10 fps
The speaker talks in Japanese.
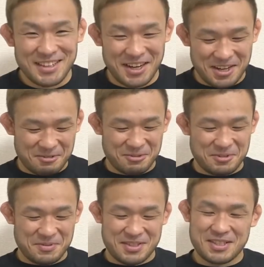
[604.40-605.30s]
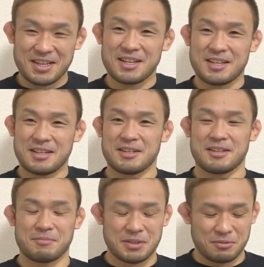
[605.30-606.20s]
ありがとうございます。
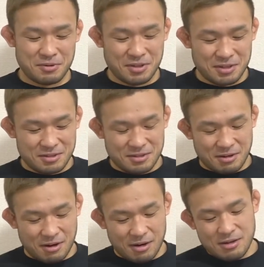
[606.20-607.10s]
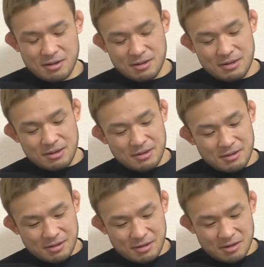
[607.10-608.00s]
まあそういう感じですか。感じですね。
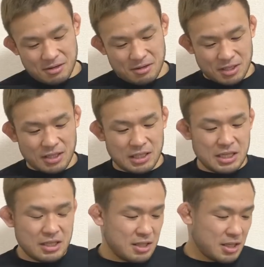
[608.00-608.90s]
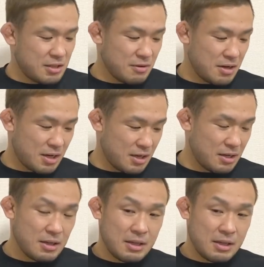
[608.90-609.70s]
ただ金的は